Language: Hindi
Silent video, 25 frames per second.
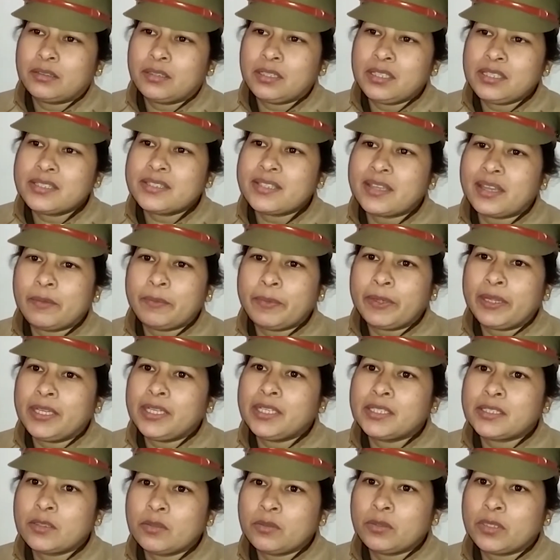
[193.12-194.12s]
तीन साल
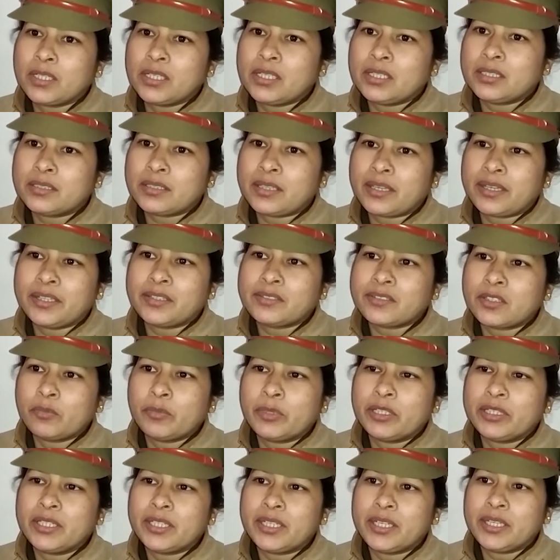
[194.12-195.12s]
पहले से उनके शारीरिक
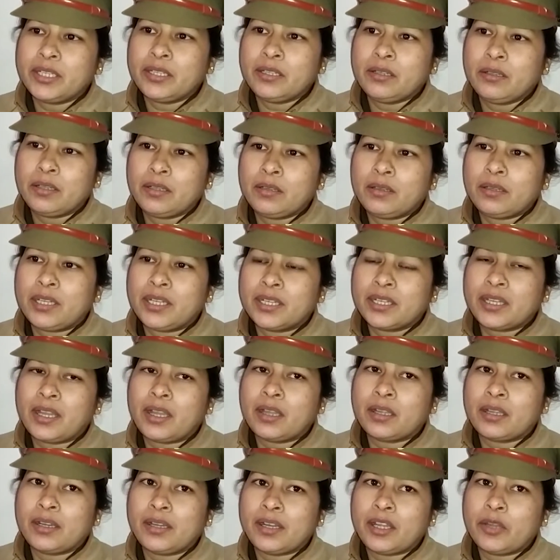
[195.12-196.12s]
संबंध रहे
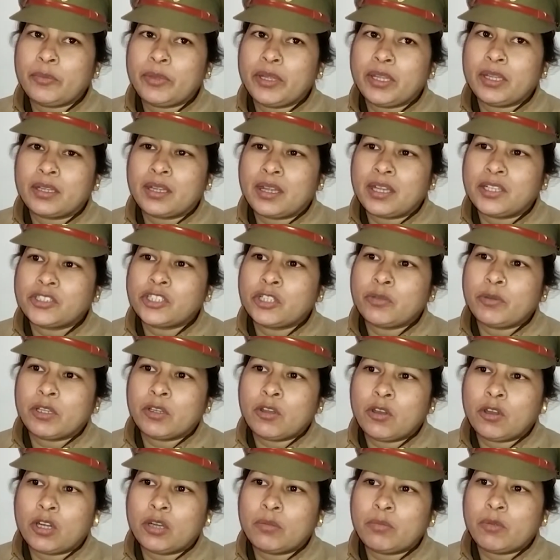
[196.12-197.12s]
लड़का का नाम है कांस्टेबल
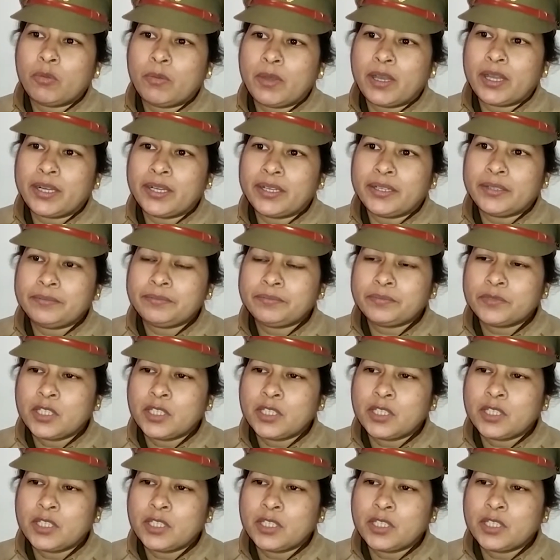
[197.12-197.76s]
गौरव कुमार है